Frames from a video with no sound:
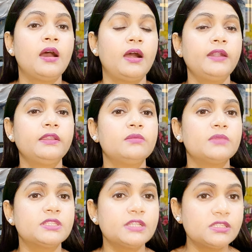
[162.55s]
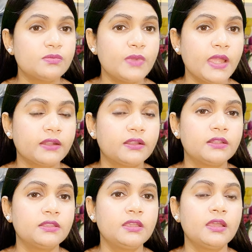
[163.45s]
हार्ट की मसल्स पे एक्ट
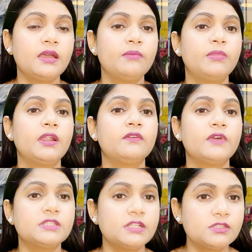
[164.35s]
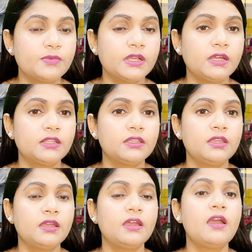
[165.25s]
करती है ब्लड वेसल्स पे
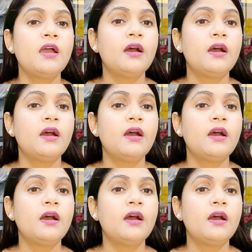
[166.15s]
करती है